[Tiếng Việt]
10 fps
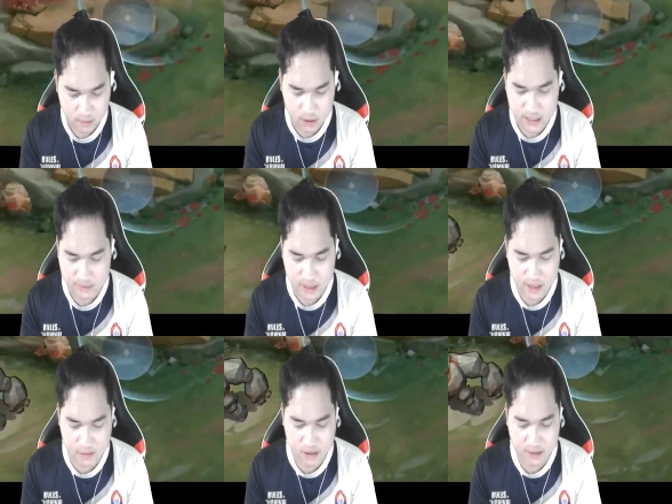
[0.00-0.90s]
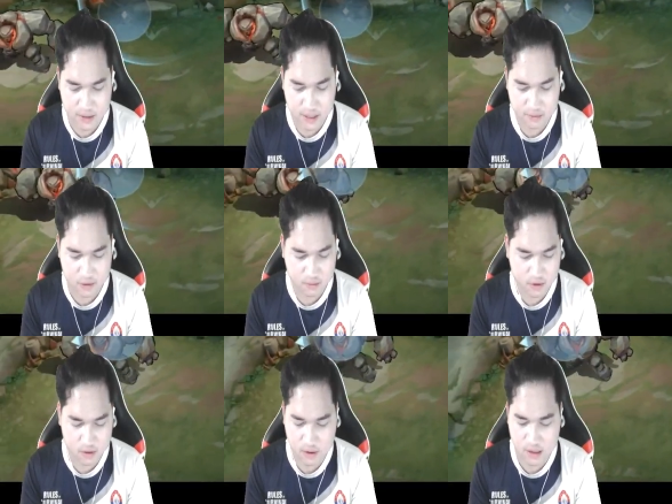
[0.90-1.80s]
bóng chạm tích tiết bóng chạm tích tiết chúng tôi chúng
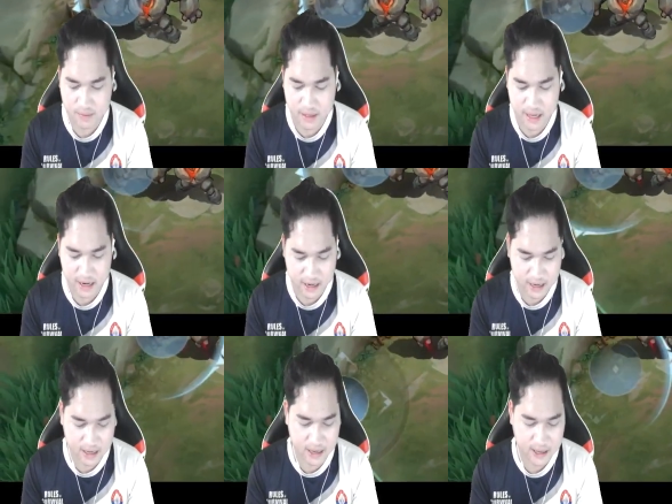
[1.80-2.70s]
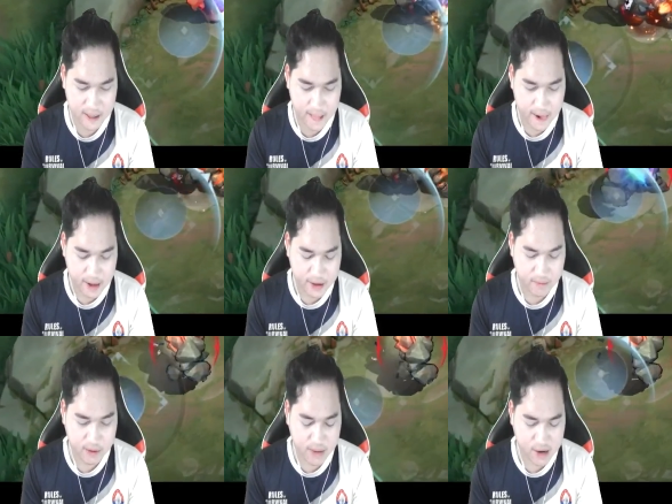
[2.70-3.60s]
tôi chúng tôi chạm tích tiết
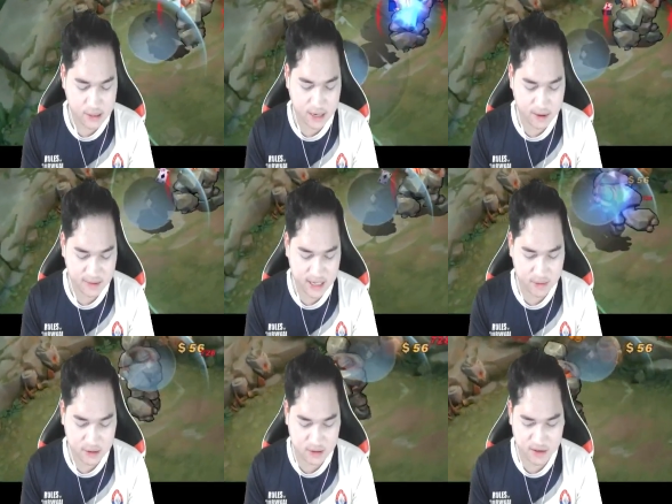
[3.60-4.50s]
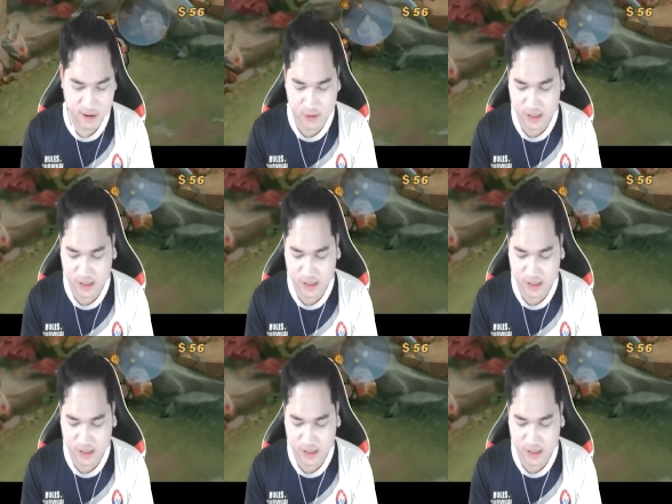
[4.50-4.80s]
nhầm nhầm bánh vô xả vây mấy sân bóng sau xả vây mấy